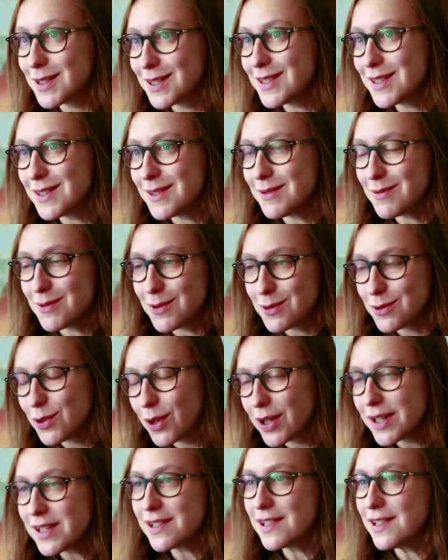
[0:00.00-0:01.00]
de,
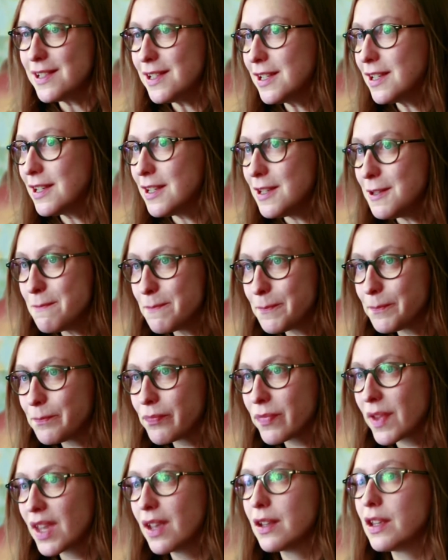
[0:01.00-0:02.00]
récit qui,
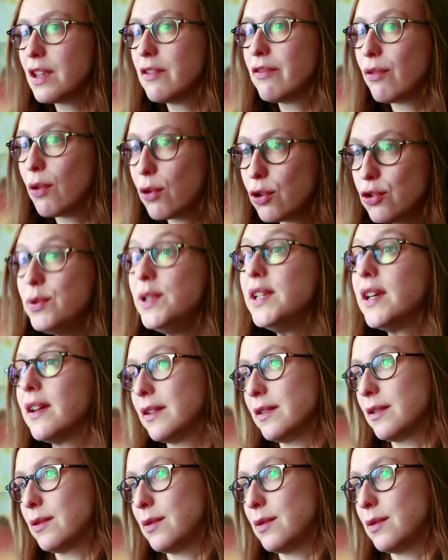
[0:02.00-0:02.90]
qui font reluire